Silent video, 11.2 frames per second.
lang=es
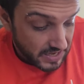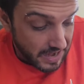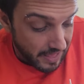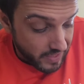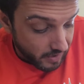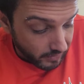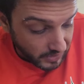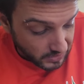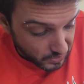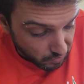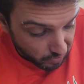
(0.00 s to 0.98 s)
la
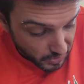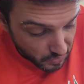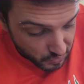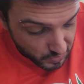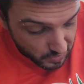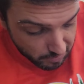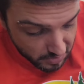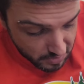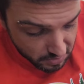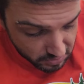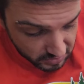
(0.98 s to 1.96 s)
diabetes en
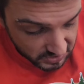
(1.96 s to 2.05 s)
principio,